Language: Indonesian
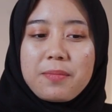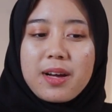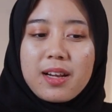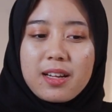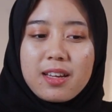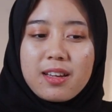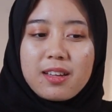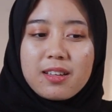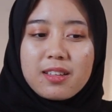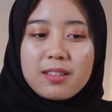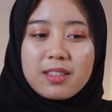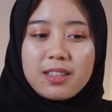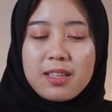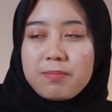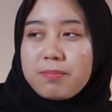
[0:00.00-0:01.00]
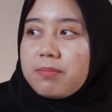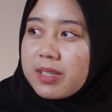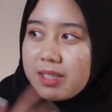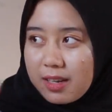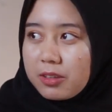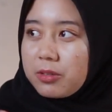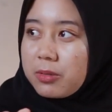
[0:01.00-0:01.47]
paling
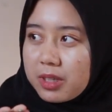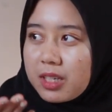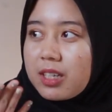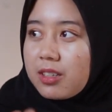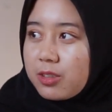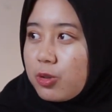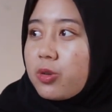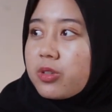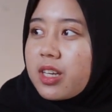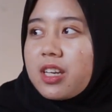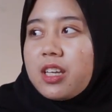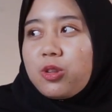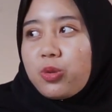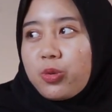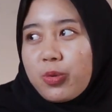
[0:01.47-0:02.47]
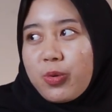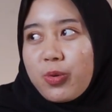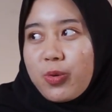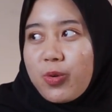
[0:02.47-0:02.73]
besar tuh ke jurusan itu.